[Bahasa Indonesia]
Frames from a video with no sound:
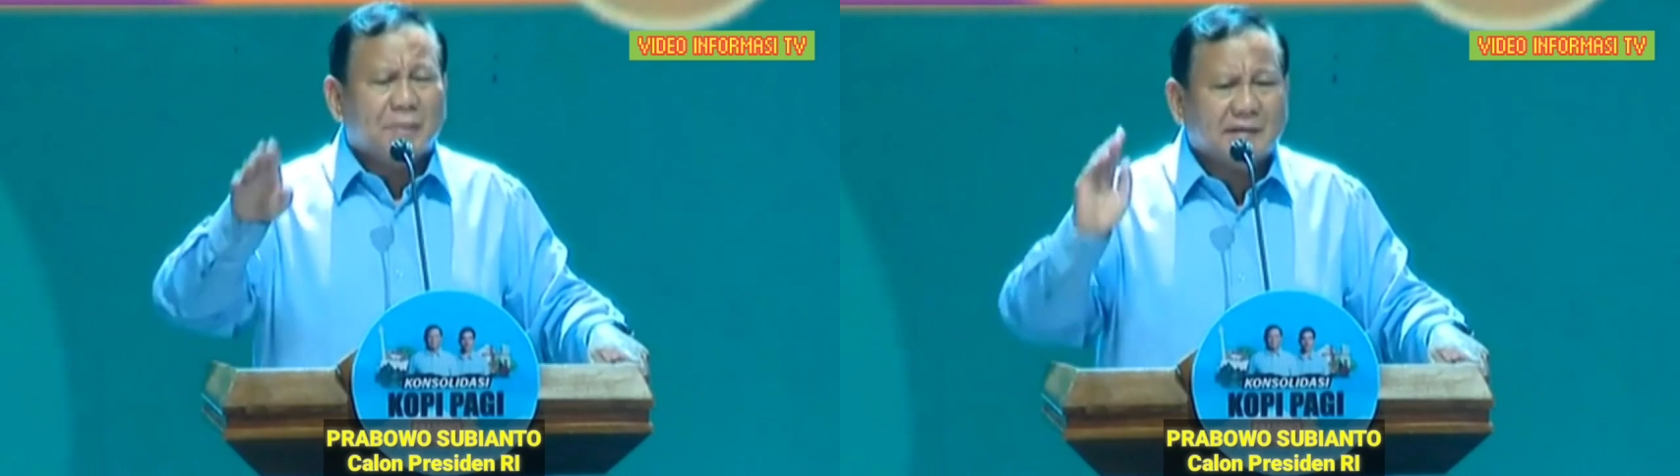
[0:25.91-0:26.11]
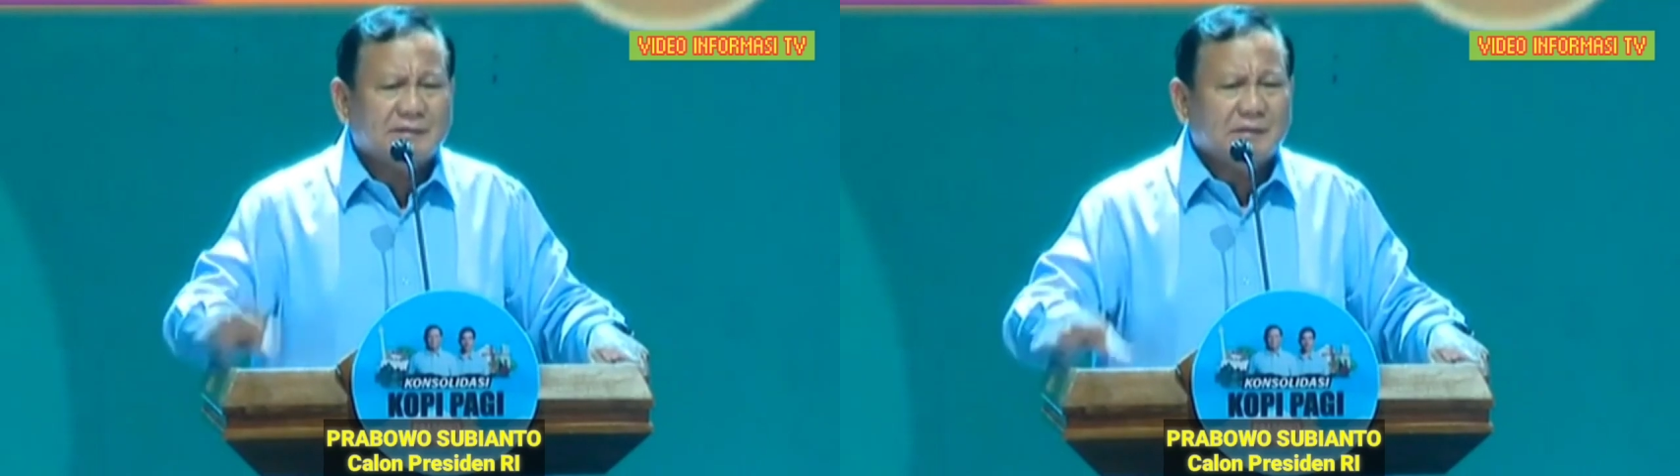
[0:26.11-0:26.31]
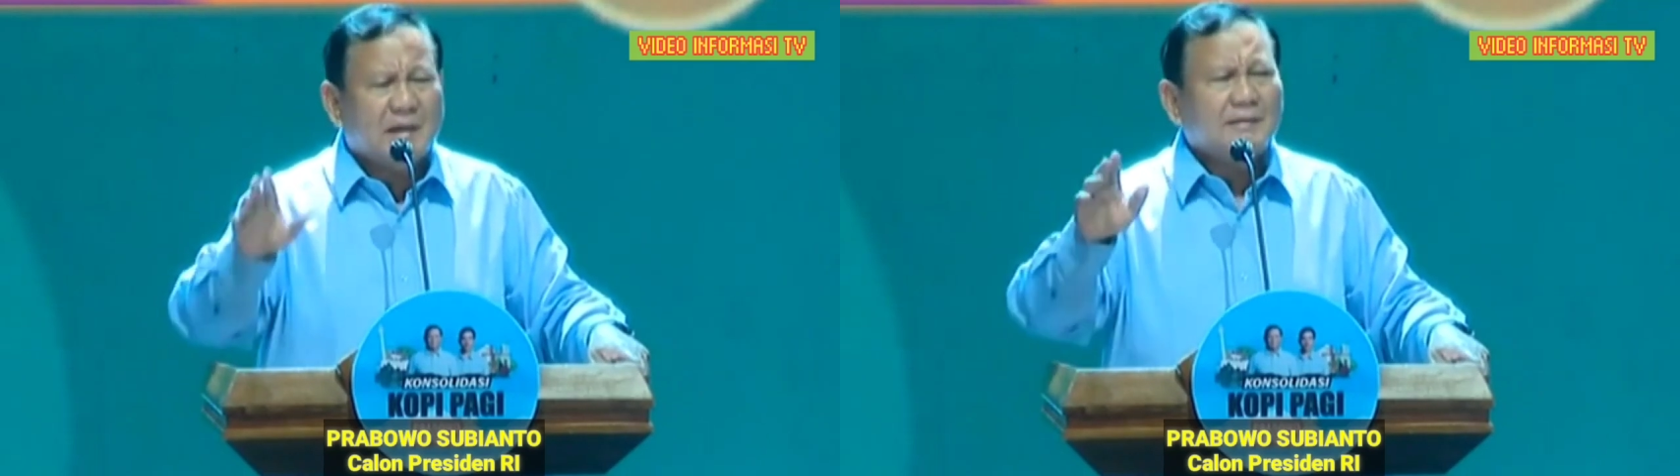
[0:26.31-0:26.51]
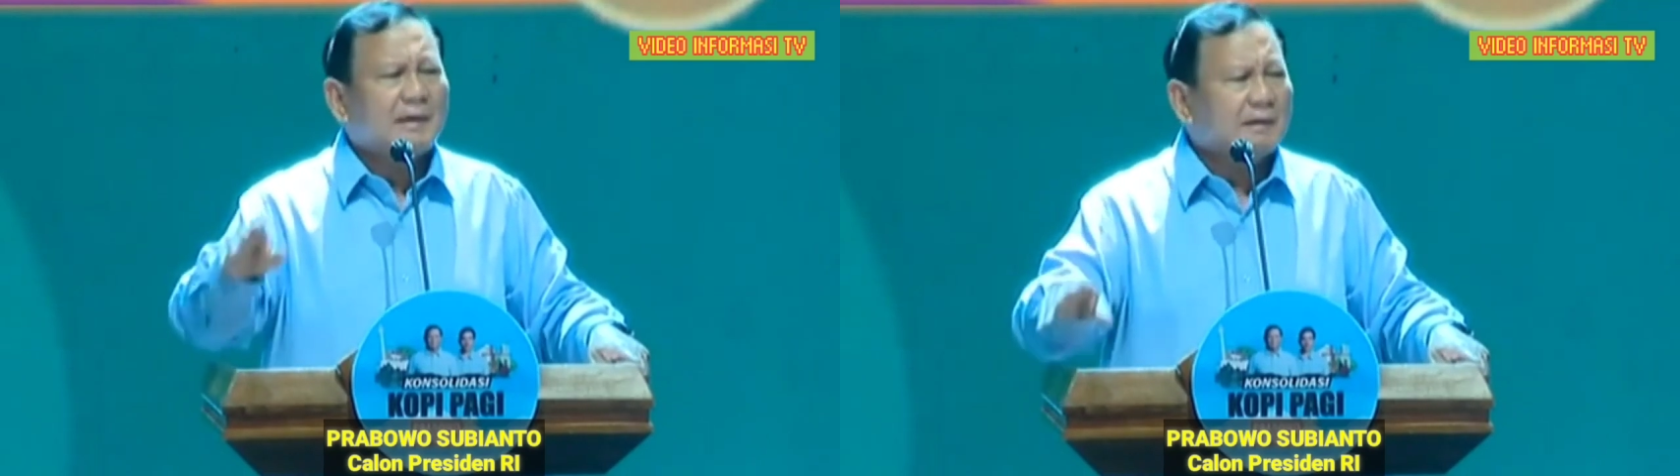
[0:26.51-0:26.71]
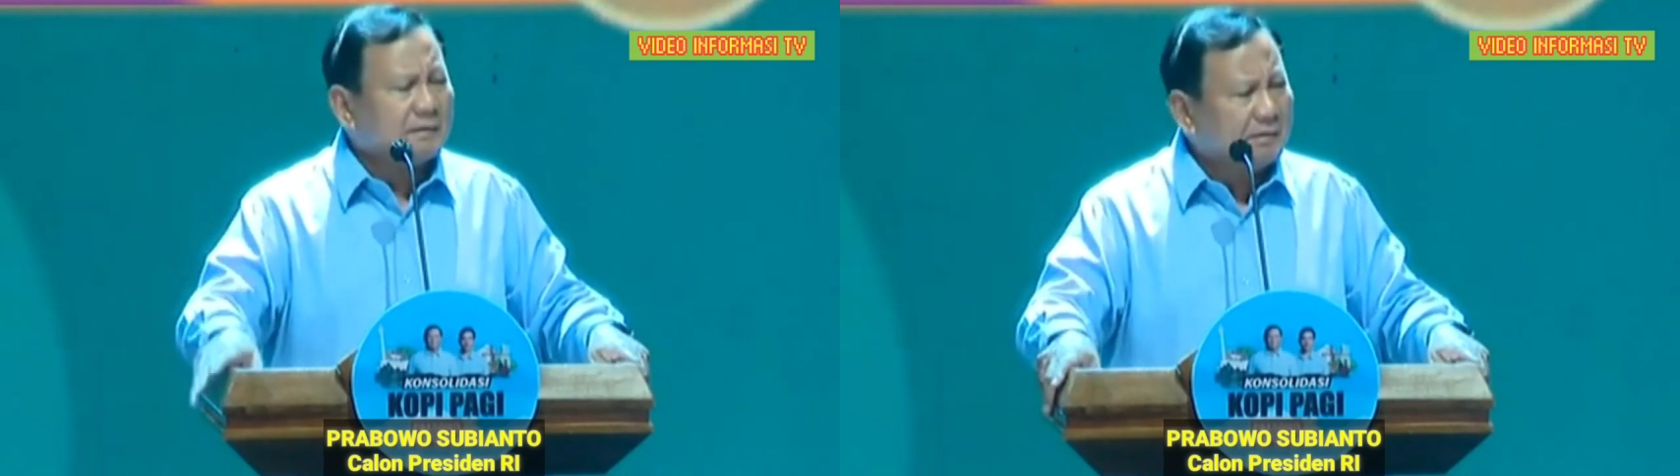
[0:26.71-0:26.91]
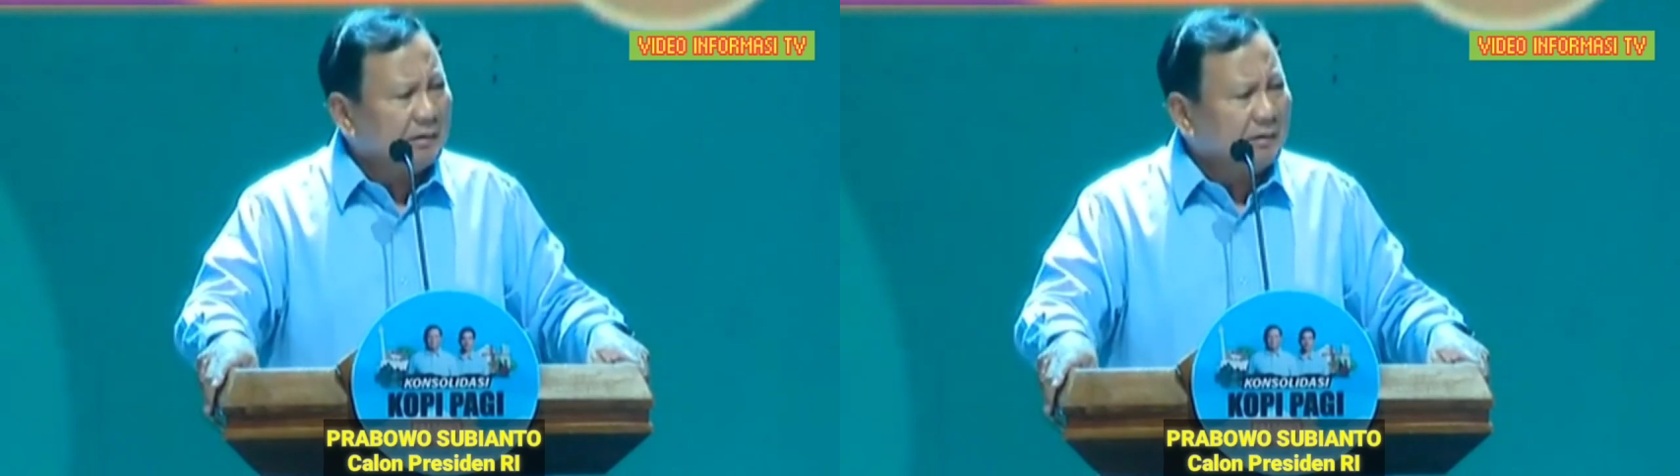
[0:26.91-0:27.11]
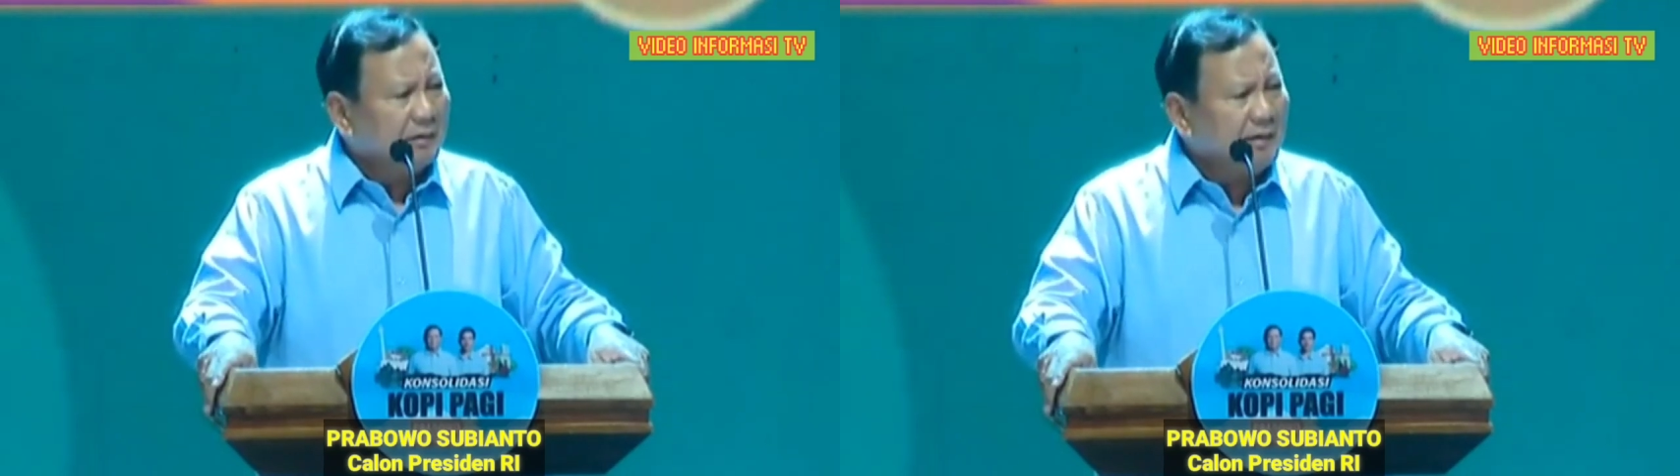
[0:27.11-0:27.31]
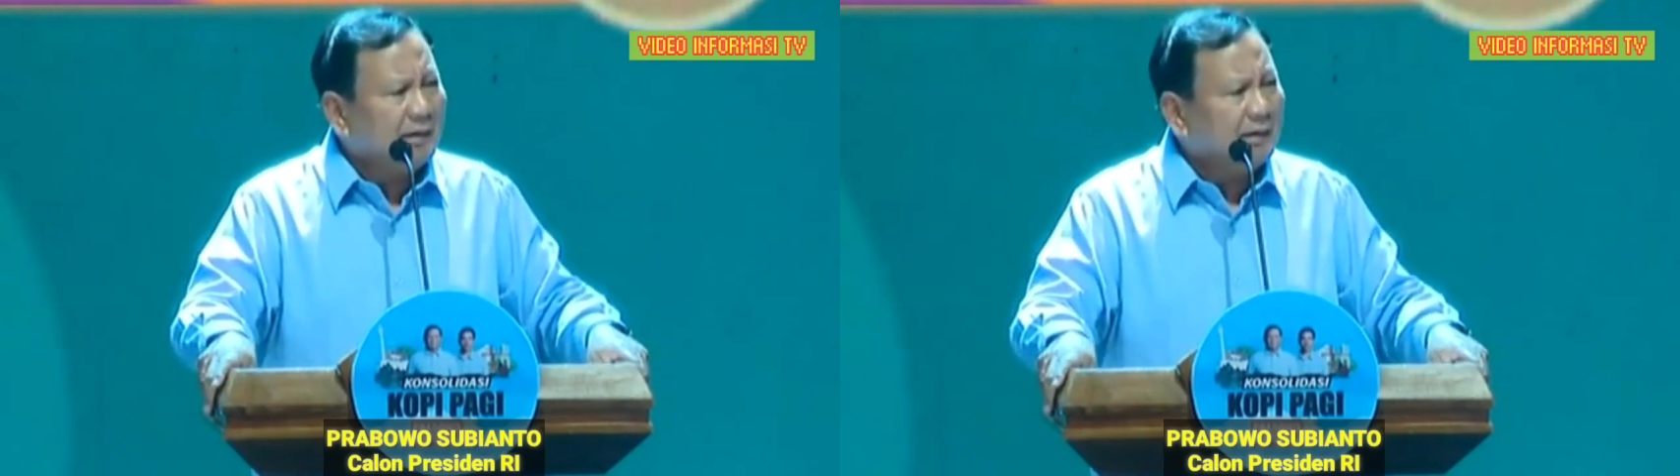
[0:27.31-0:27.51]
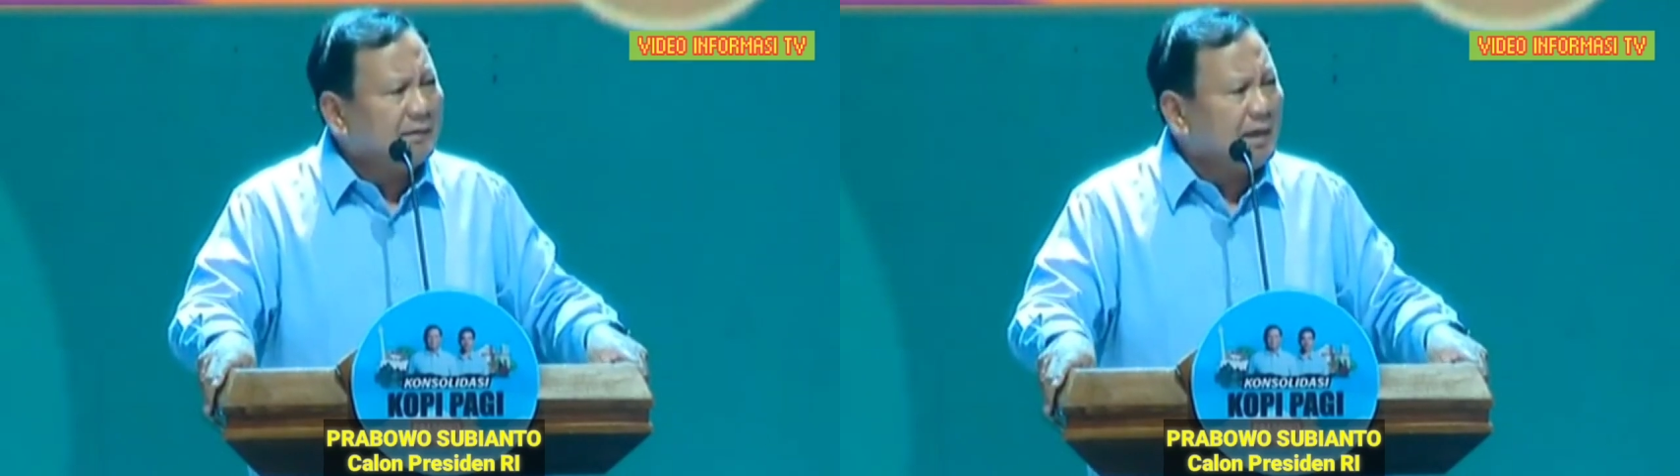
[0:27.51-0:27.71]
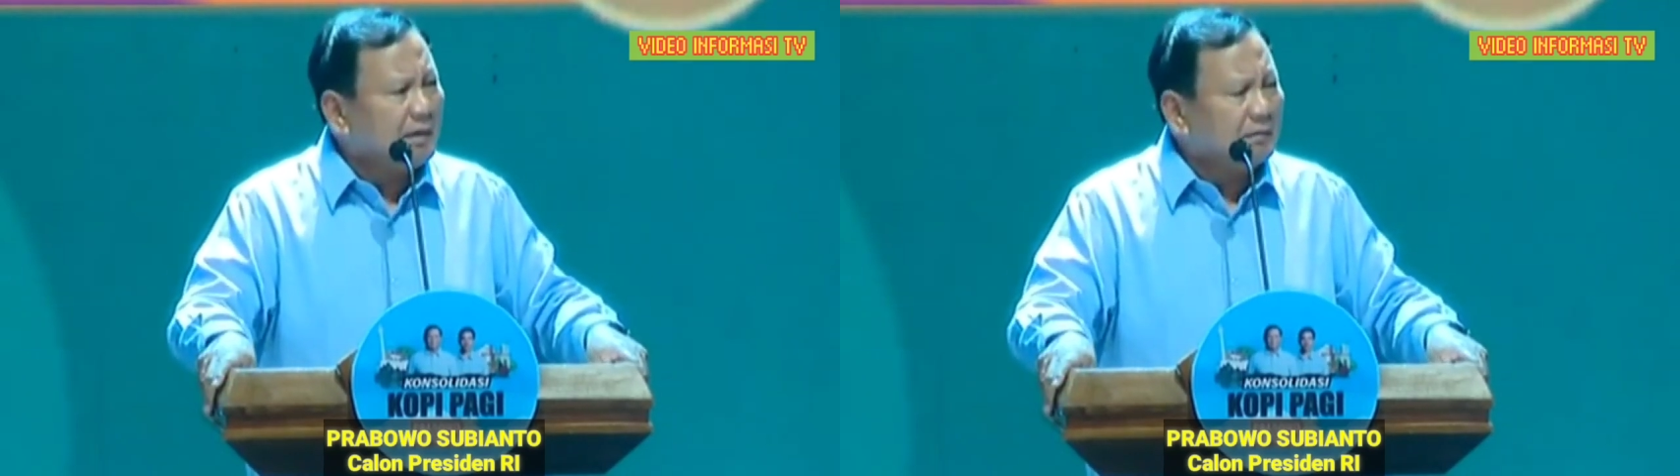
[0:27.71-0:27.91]
pasti banyak yang
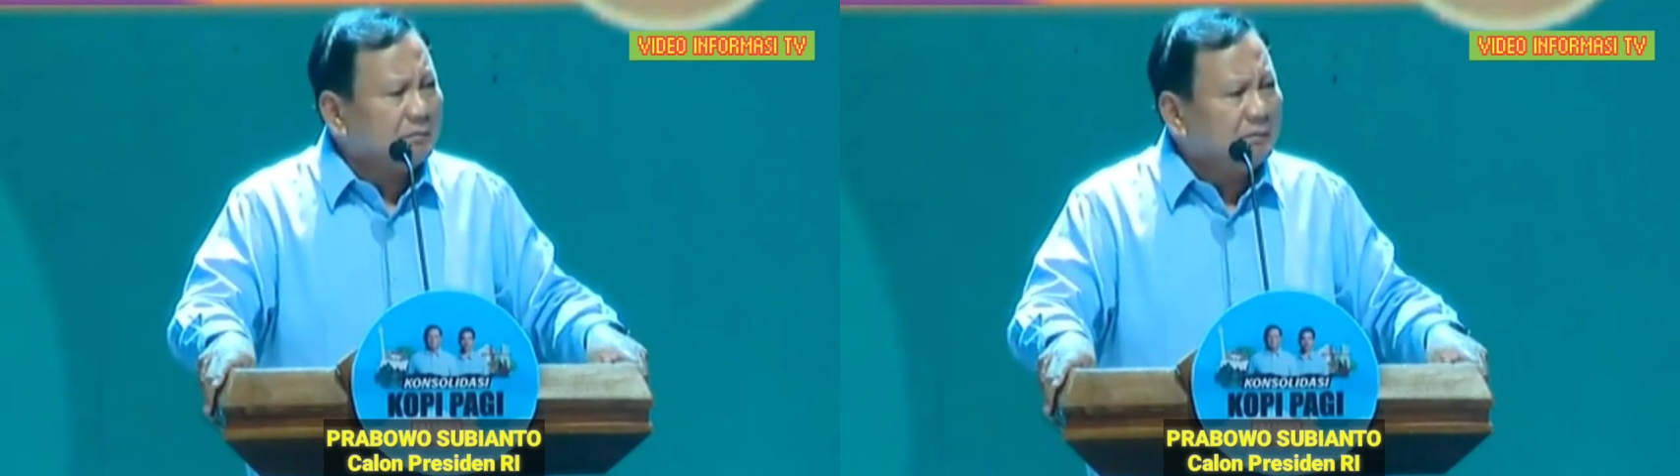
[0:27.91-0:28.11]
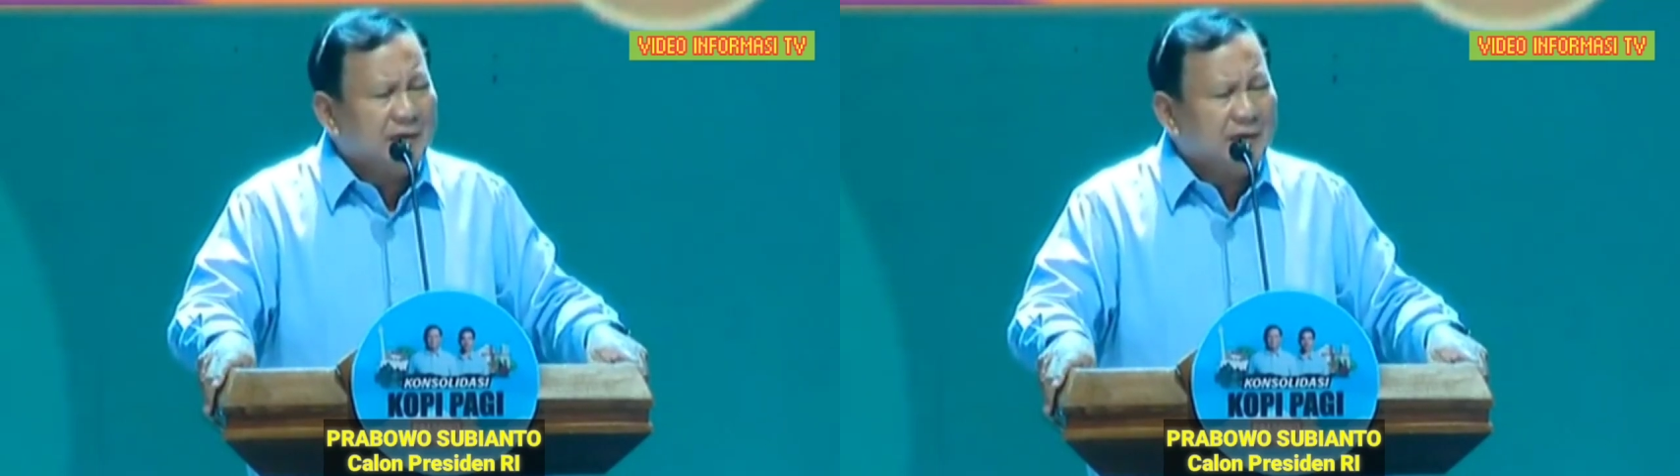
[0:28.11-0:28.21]
kita